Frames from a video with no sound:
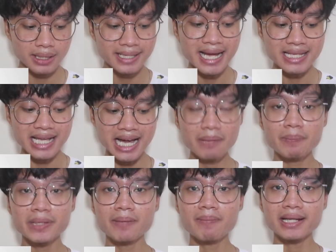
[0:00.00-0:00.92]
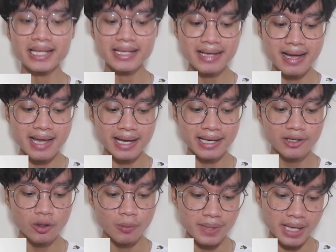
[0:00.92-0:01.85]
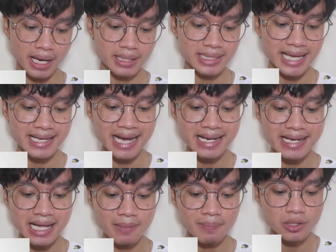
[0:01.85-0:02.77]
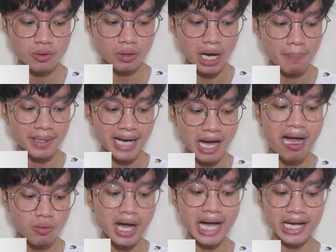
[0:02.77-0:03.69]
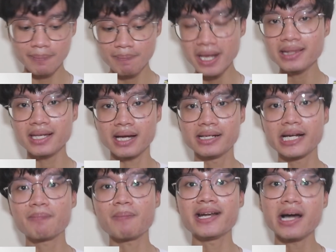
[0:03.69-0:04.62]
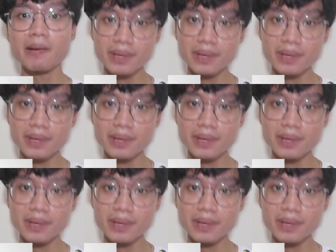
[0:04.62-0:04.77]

Dia sangat menikmati gaya hidupnya, sehingga dia lebih suka menanggung akibatnya daripada